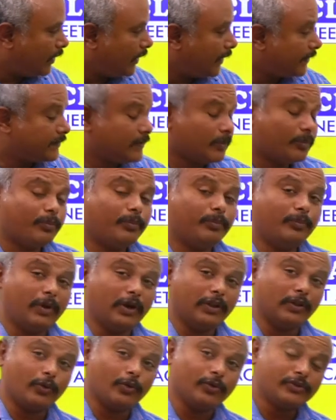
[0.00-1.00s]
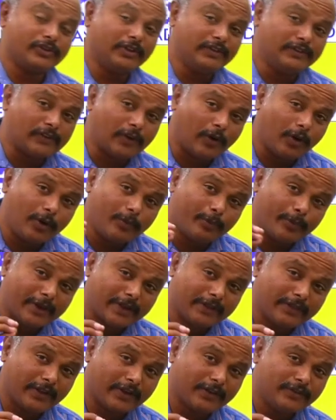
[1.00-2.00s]
நெக்ஸ்ட் அந்த கொஸ்டின் சால்வ்
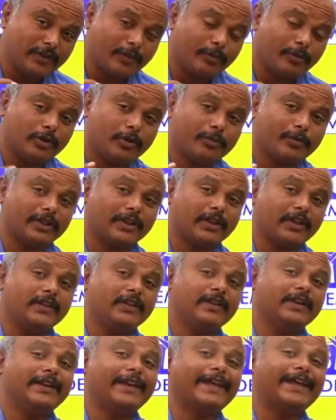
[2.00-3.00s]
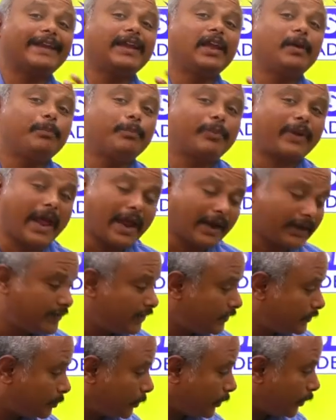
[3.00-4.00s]
பண்ண தெரிஞ்சால் மட்டும் பார்த்தாது நிறைய
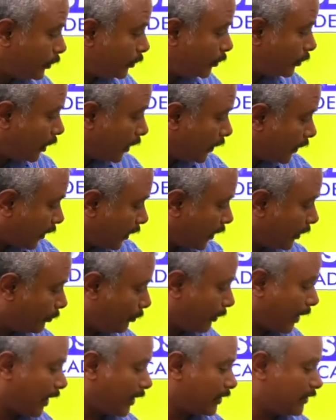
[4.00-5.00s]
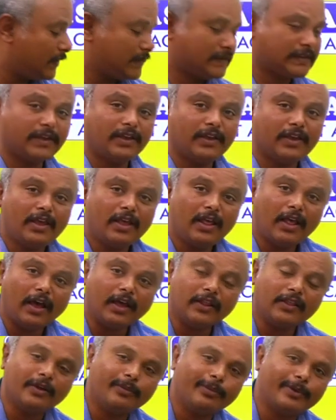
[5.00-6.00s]
ப்ராக்டிஸ் பண்ணணும் அதுக்கான ப்ராக்டிஸு
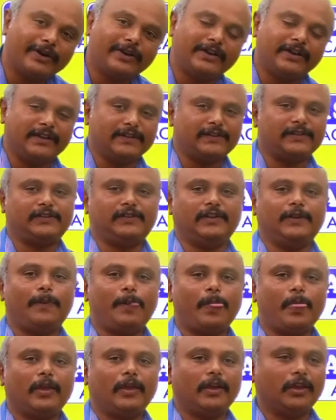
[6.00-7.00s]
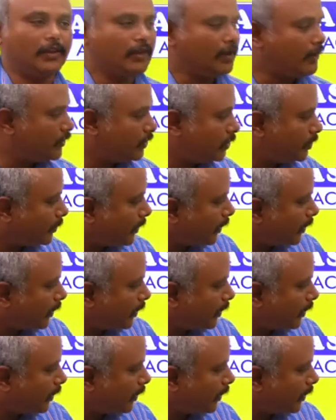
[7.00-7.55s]
அதுக்கப்புறம் டெஸ்ட்டு இதுதான் வந்து